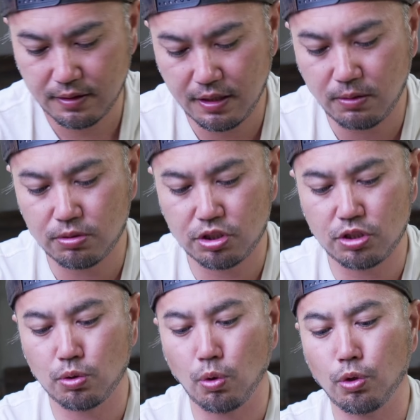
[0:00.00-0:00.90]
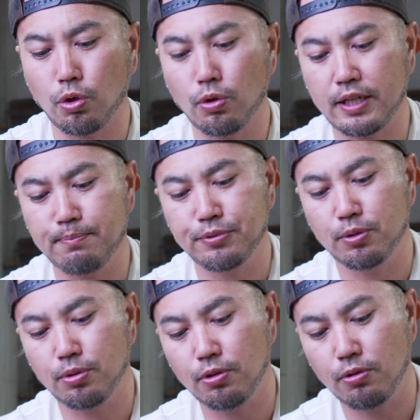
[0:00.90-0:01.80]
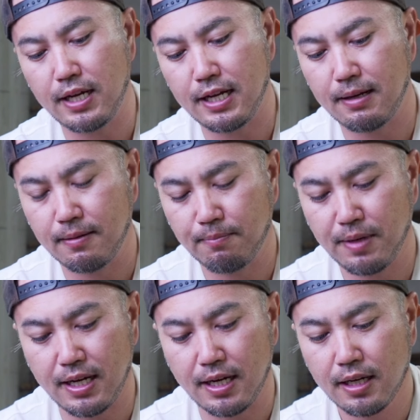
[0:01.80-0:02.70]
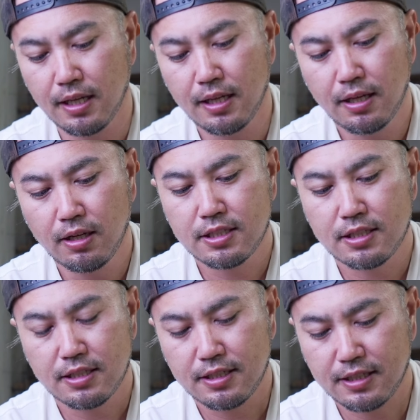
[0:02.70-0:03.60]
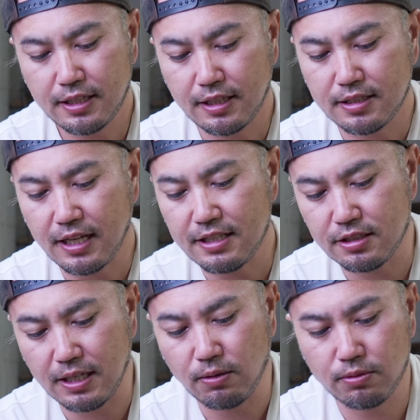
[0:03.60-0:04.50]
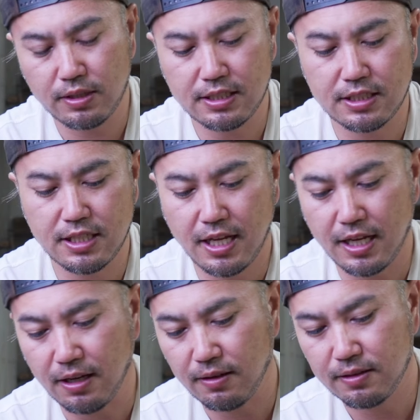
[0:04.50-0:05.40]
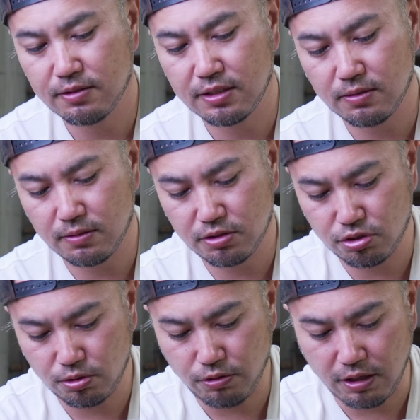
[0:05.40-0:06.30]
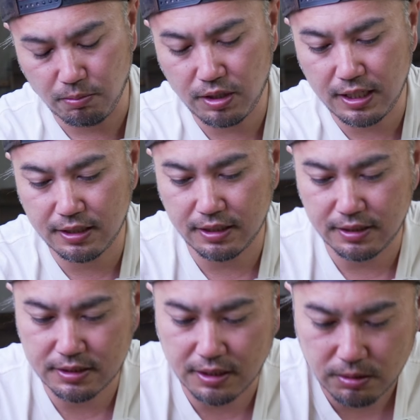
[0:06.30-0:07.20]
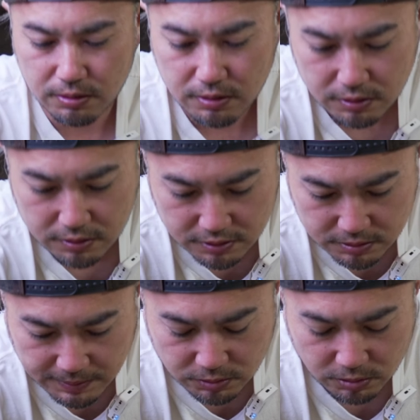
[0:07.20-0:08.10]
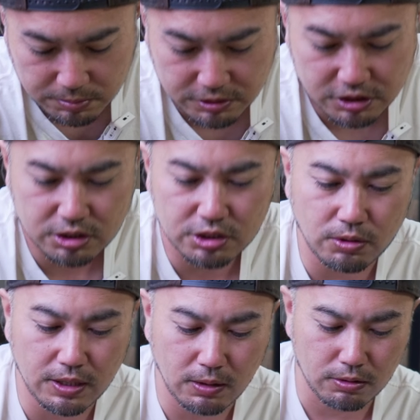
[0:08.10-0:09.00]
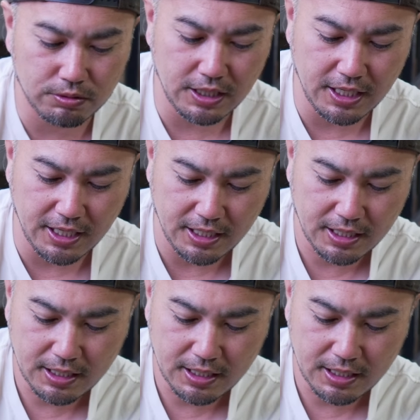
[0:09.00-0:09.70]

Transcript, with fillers: でこっちは東京キャンプの方はまあ大体サイズが同じで重量は重かったんですけど、まあ、その分質量が多くて